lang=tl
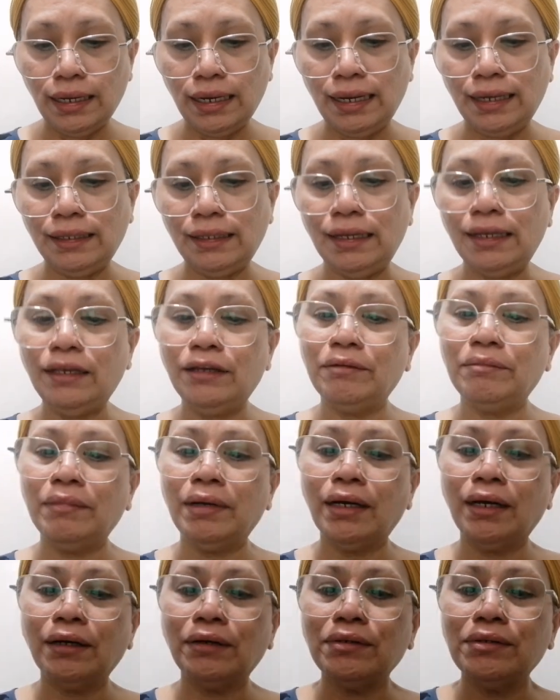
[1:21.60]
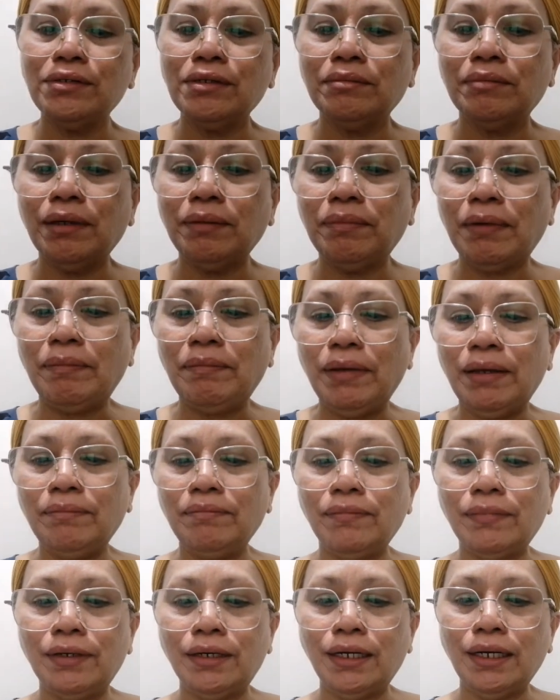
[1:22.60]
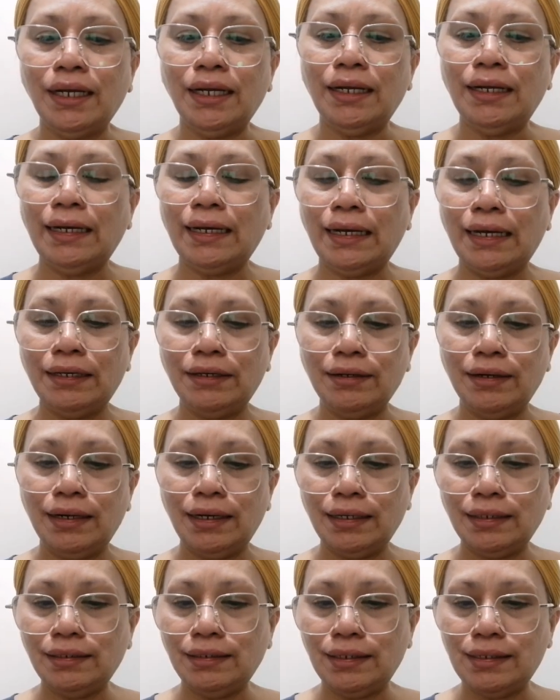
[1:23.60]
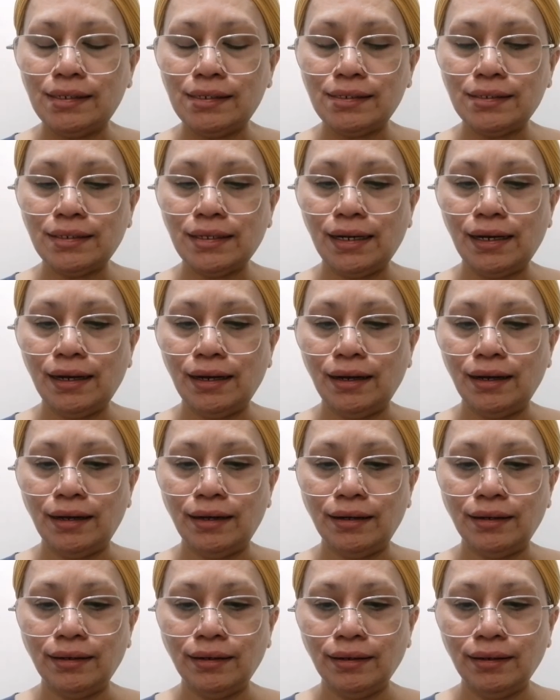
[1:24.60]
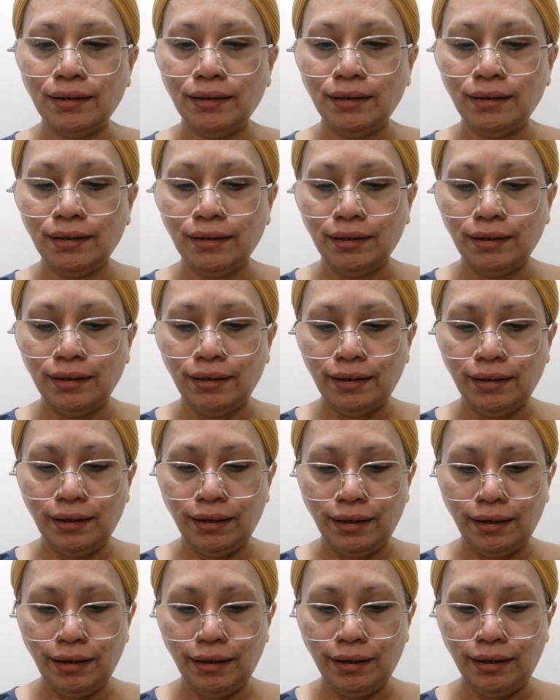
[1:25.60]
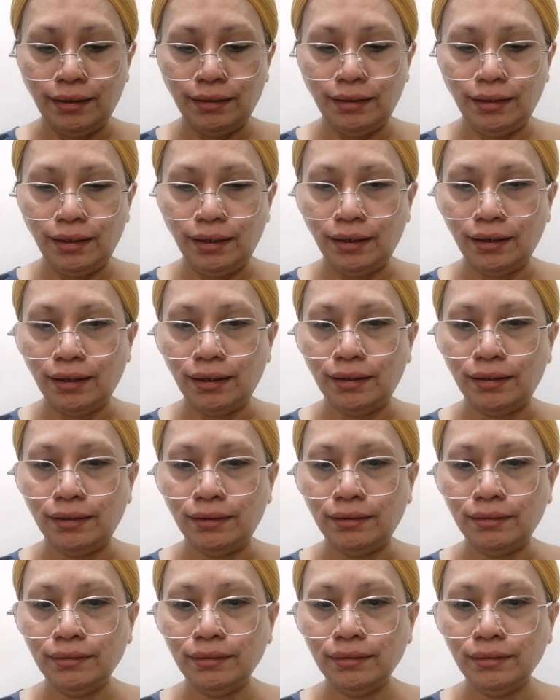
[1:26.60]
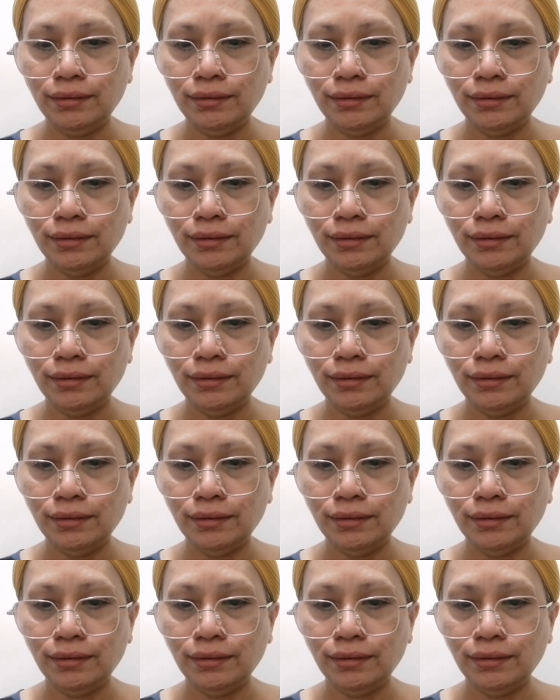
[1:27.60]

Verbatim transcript: And then, yung mga gustong magpa-member, ilagay nyo lang dyan sa ating, ano,